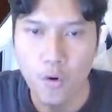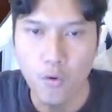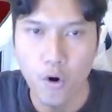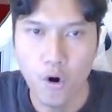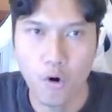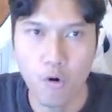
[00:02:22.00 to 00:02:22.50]

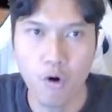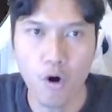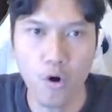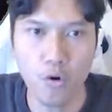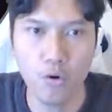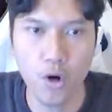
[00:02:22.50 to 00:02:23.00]
wow,
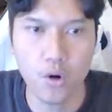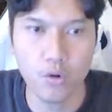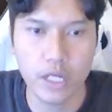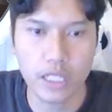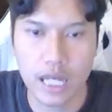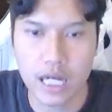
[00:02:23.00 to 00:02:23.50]
wow, wow,
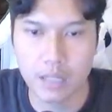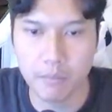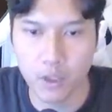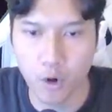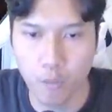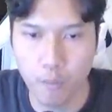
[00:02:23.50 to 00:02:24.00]
kita akan
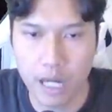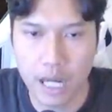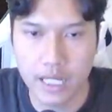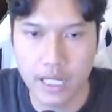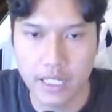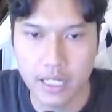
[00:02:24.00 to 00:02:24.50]
mendobrak
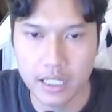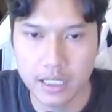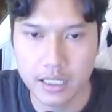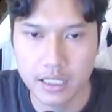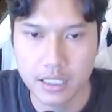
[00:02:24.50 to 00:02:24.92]
kayaknya, guys.